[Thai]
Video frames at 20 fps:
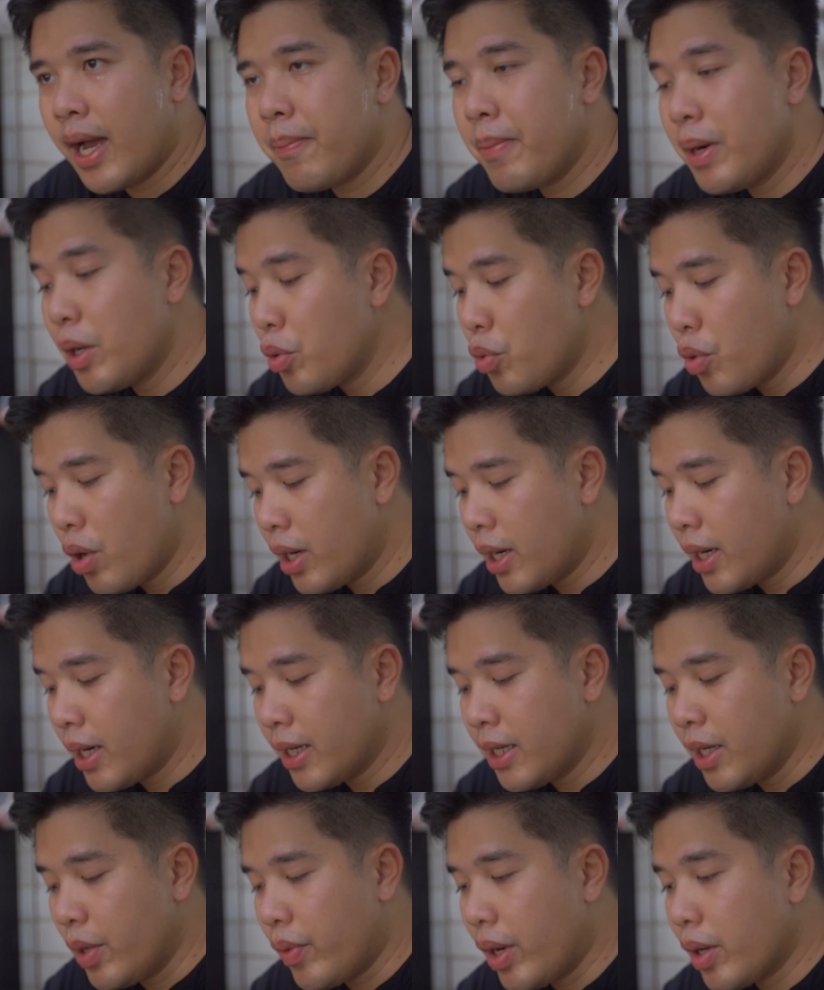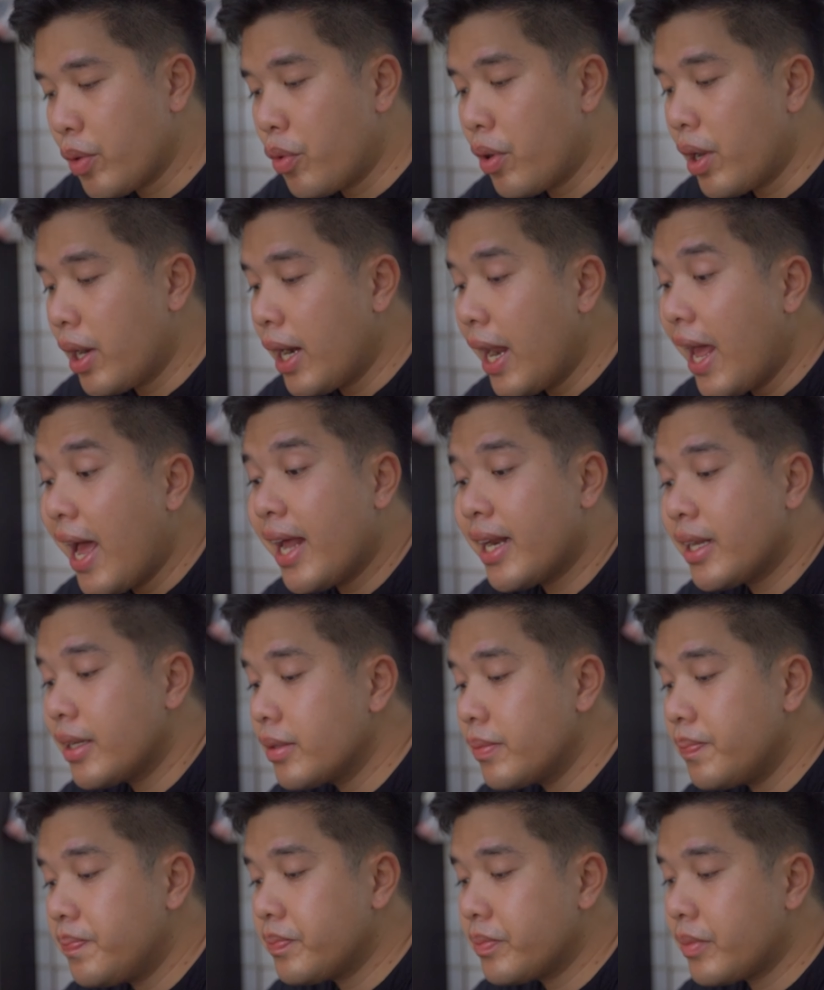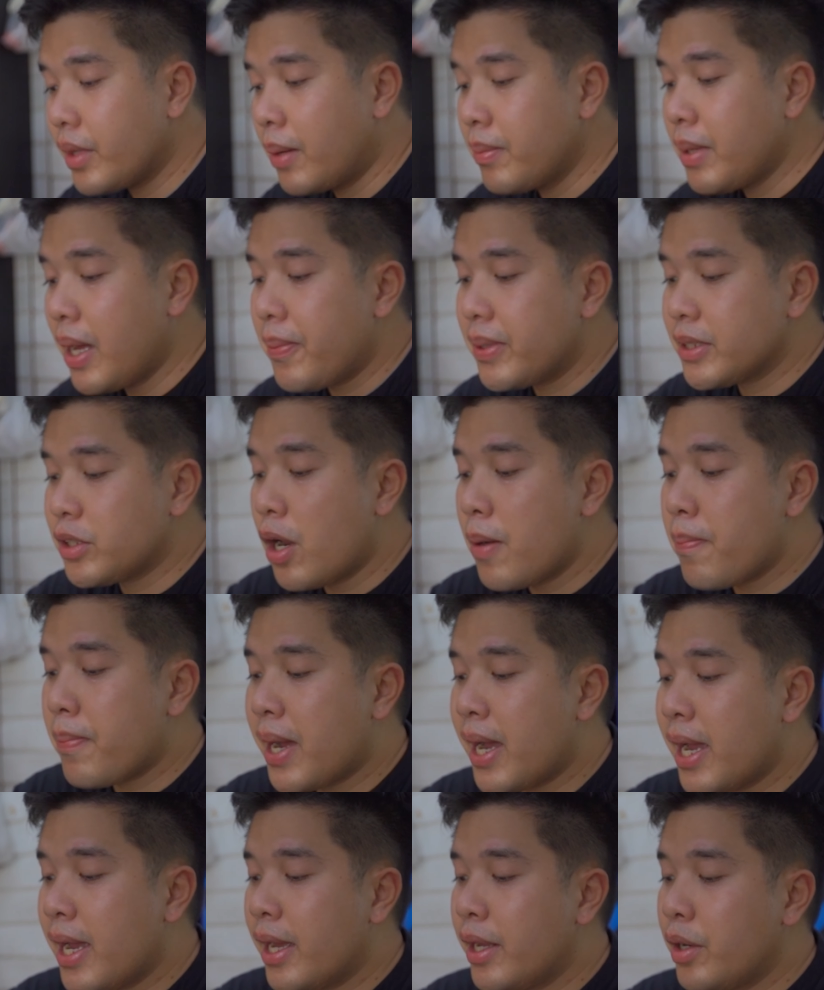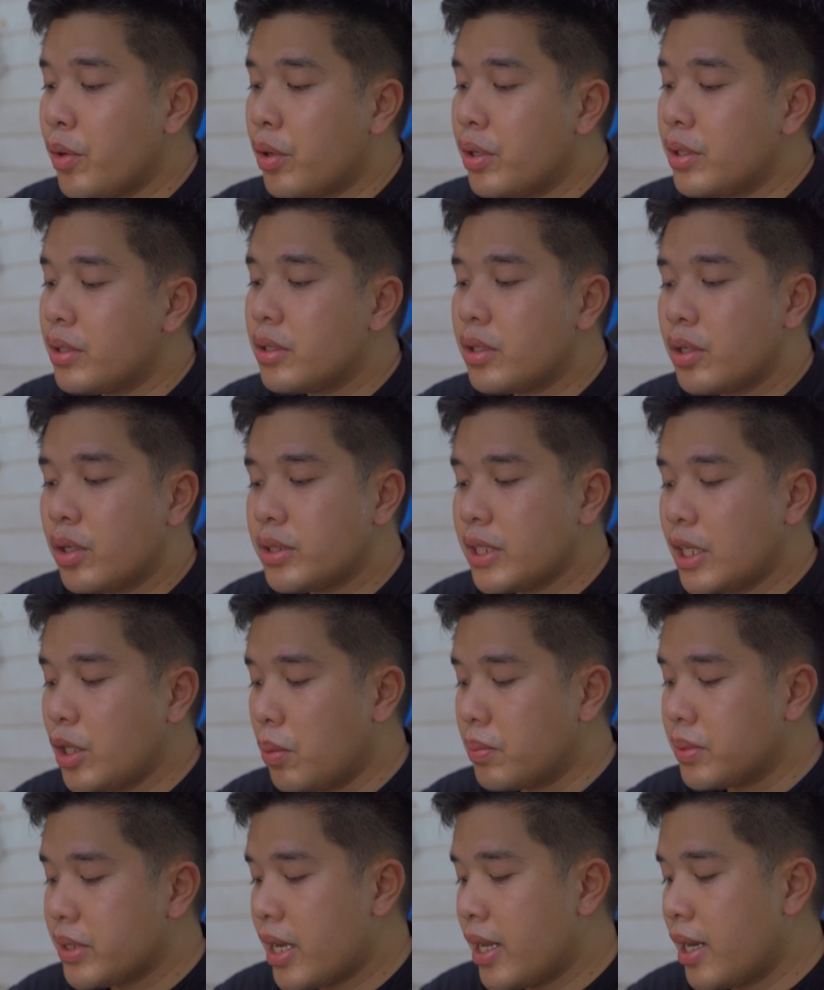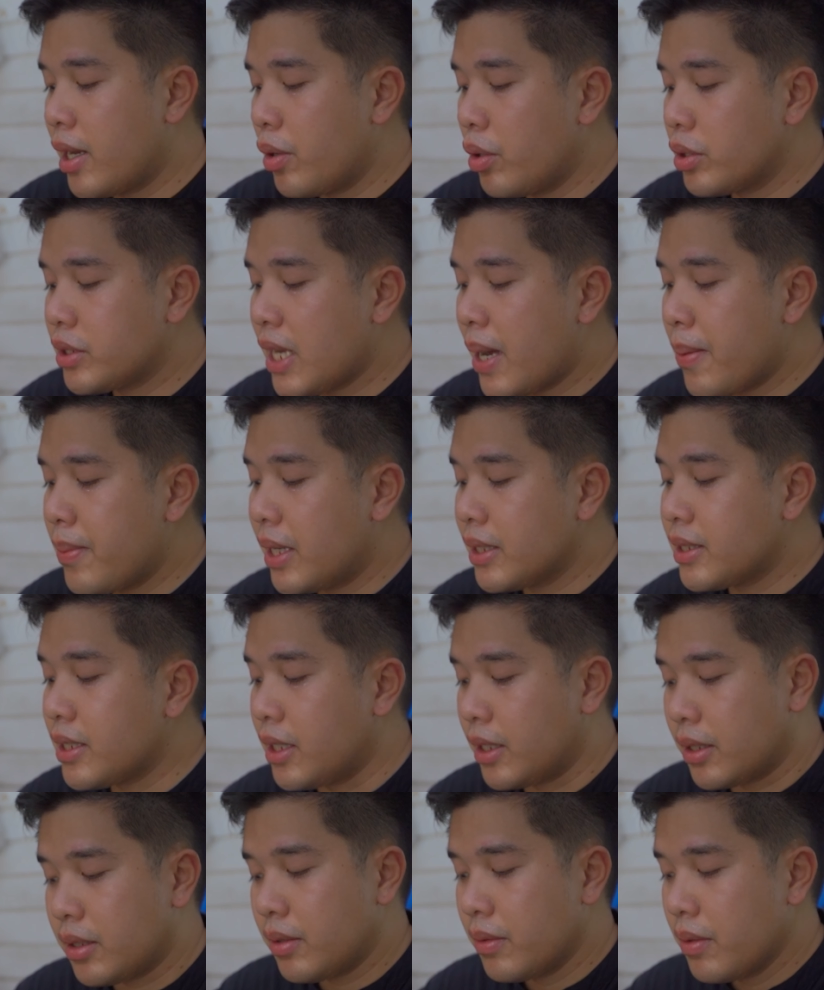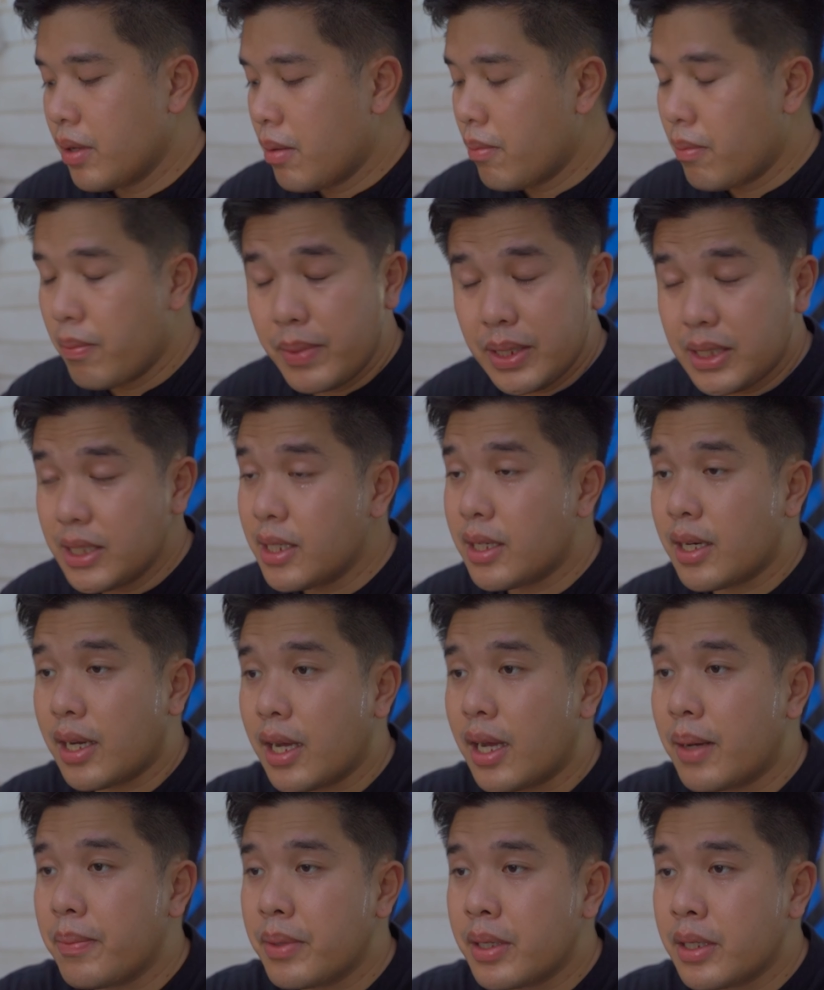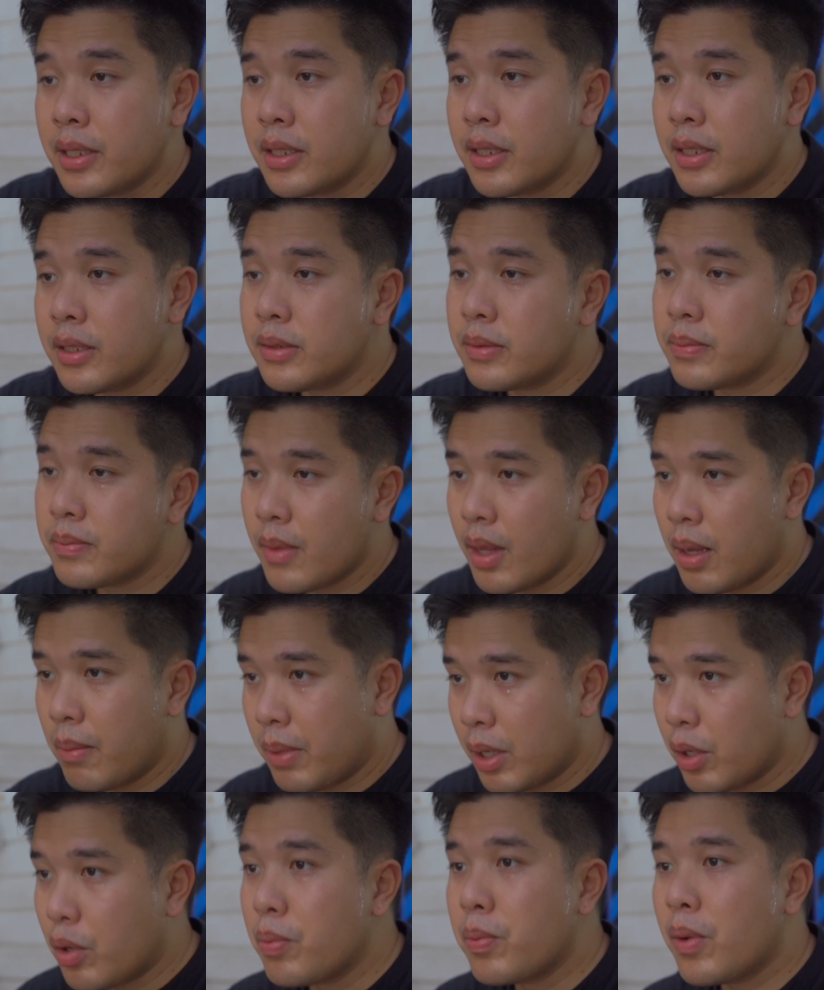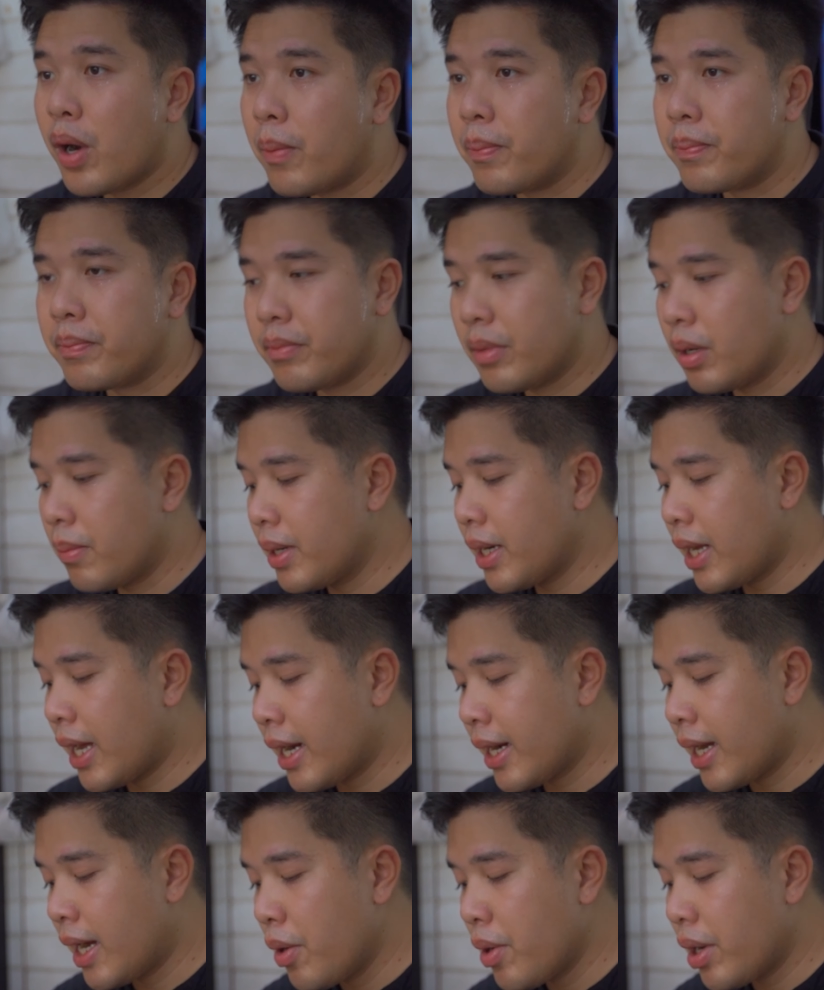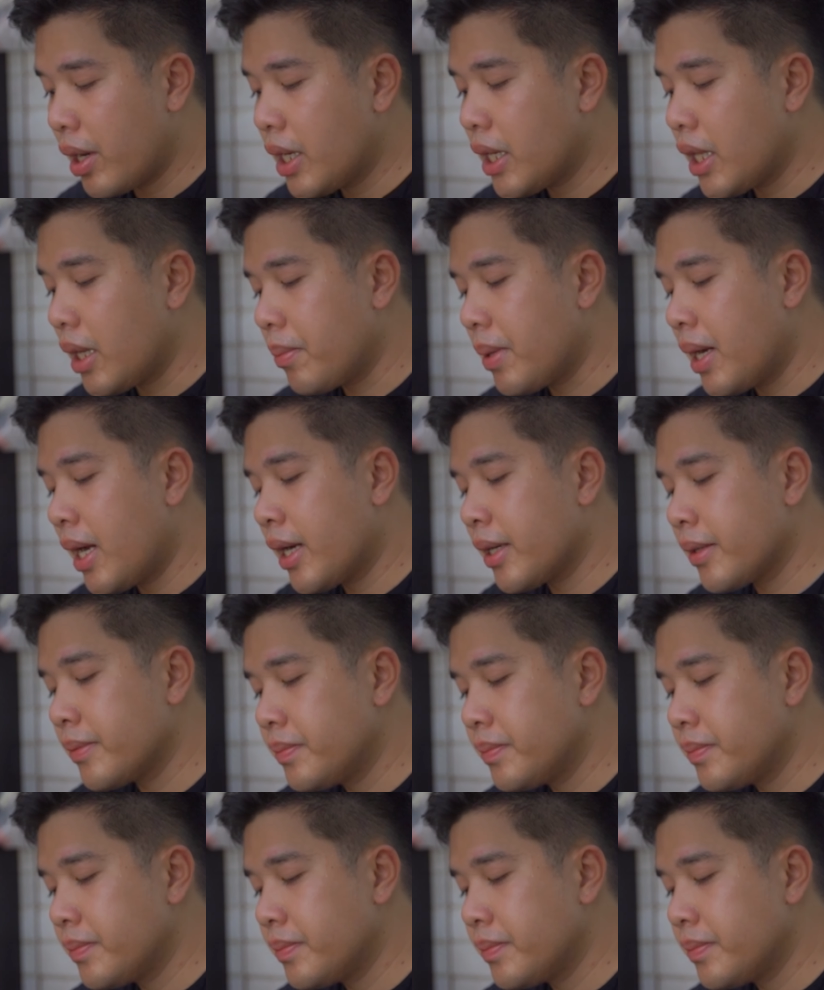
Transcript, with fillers: ไม่ต้องกลัวนะถ้าเกิดว่ากลัวราดน้ำยาปลาช่อนไปโดนเส้นขนมจีนแล้วรสชาติมันจะจืดมันไม่จืดนะครับคือมันกลมกล่อมแล้วมันทานเข้ากันได้ดีมาก